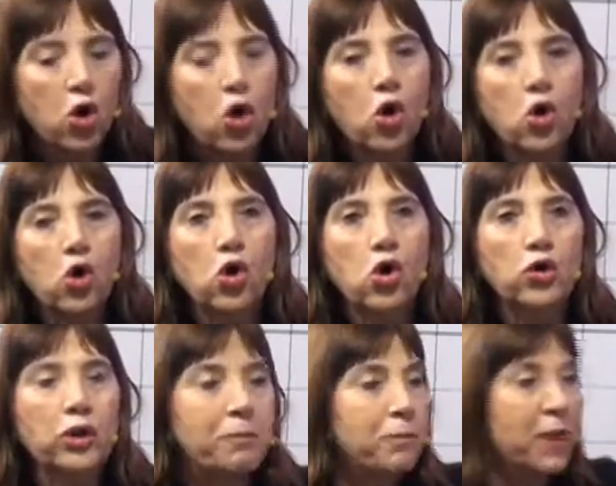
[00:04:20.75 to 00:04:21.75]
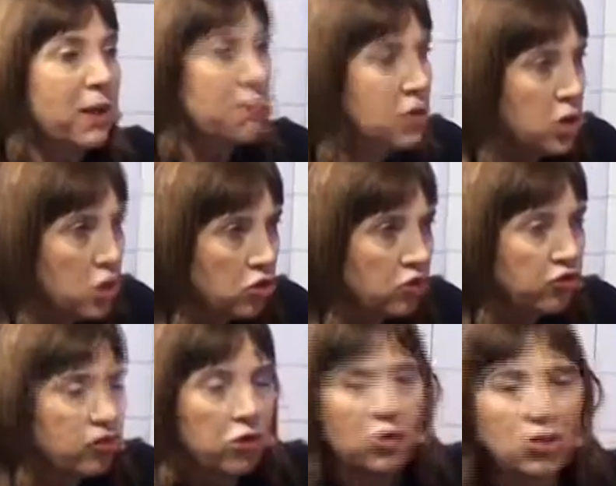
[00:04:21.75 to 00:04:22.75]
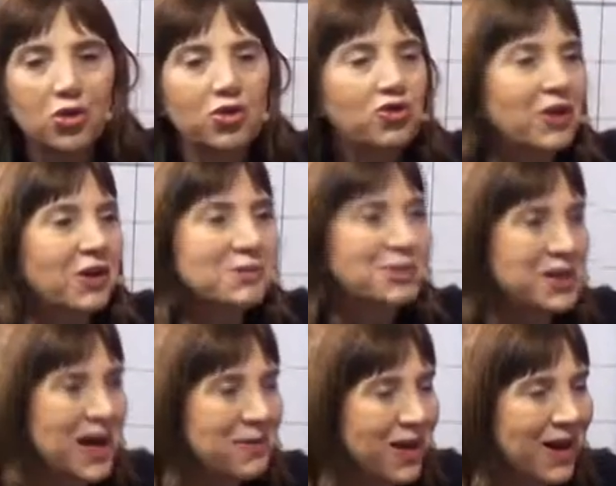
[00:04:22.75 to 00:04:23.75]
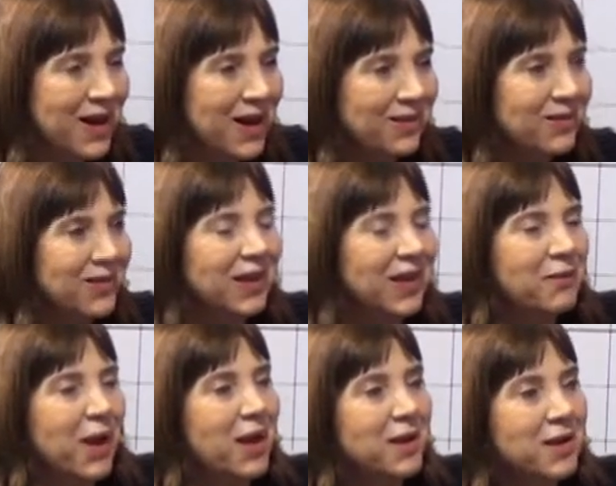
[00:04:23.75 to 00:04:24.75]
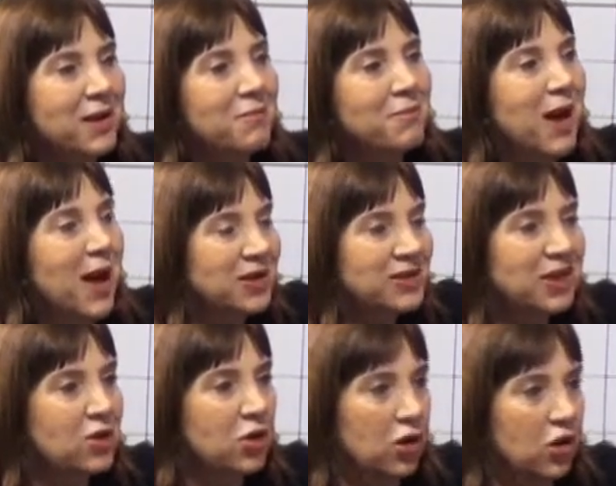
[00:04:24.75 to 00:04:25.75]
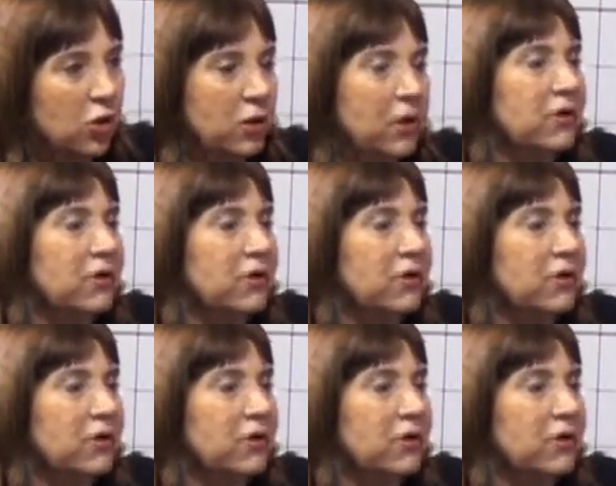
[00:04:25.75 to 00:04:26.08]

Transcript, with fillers: o de premios o no sé cómo llamarles que van más allá de lo que cobran. Es